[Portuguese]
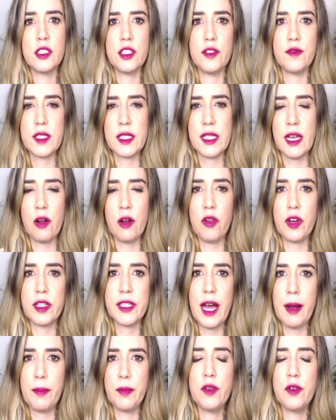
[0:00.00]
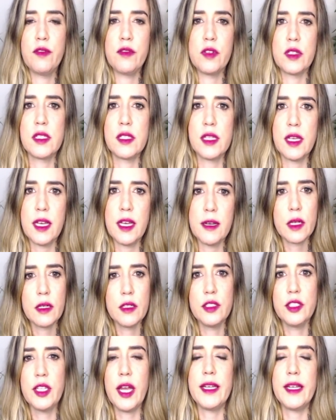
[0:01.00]
de você acordar por você
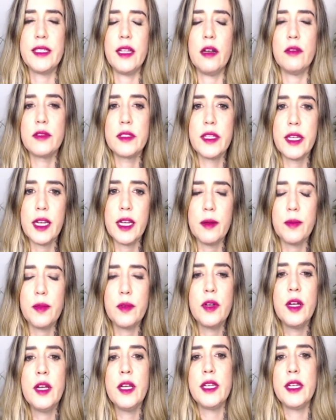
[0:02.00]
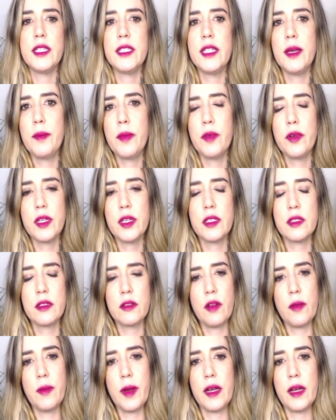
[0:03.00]
e aí dar um tempo e depois
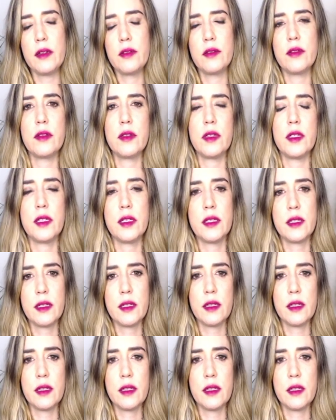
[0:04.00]
tomar em,